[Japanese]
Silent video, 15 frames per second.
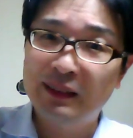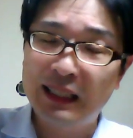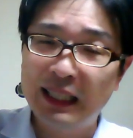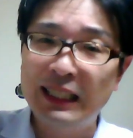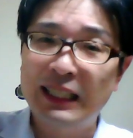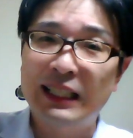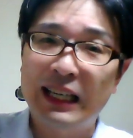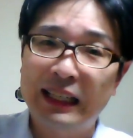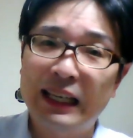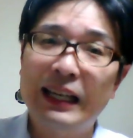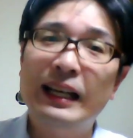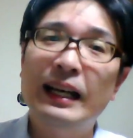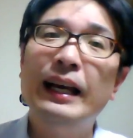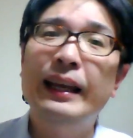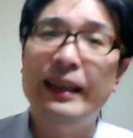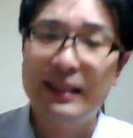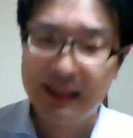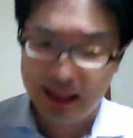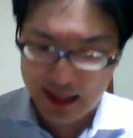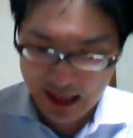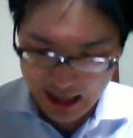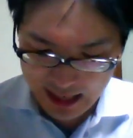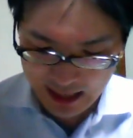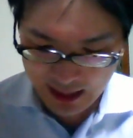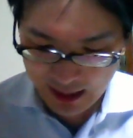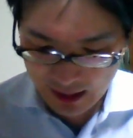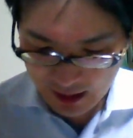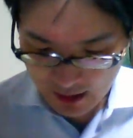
の手に投げ返して、